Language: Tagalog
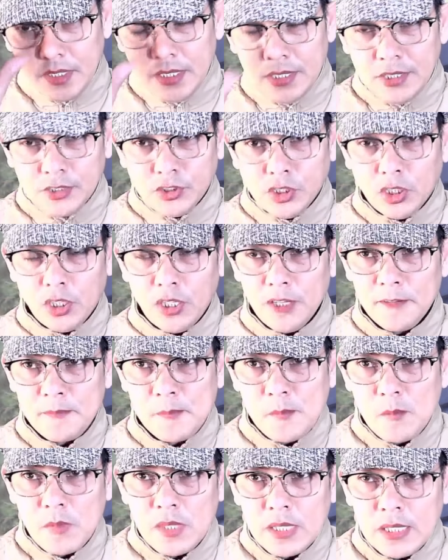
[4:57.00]
So,
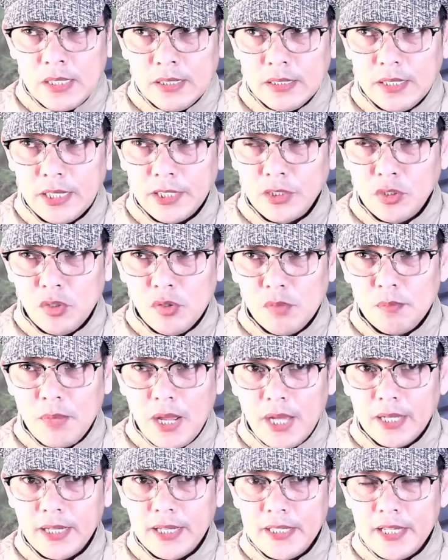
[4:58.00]
itong
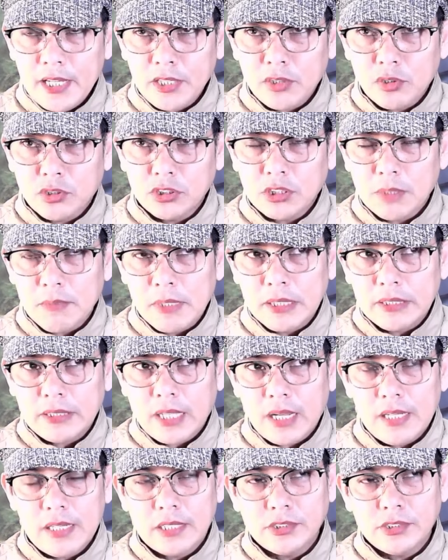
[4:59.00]
bagay na ito,
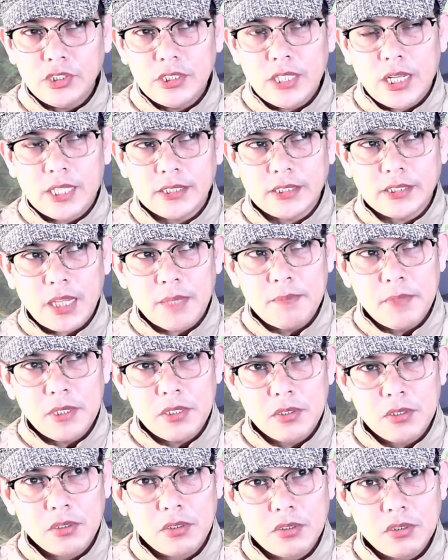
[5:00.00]
samantalang sinasabi
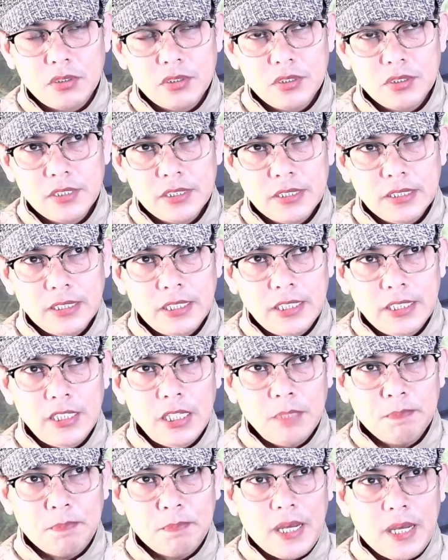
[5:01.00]
ko,
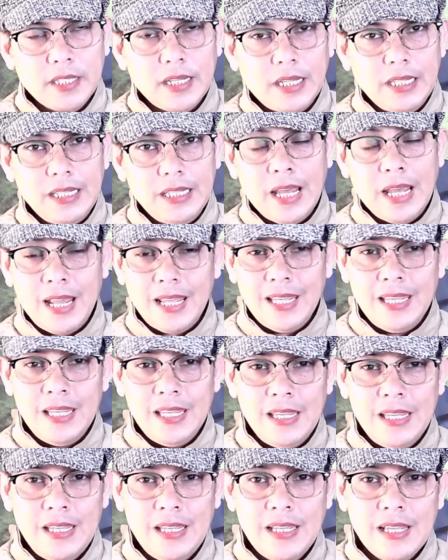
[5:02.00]
hindi para i-, i
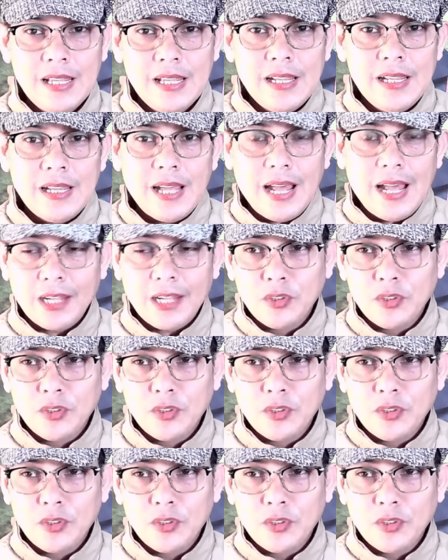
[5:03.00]
ad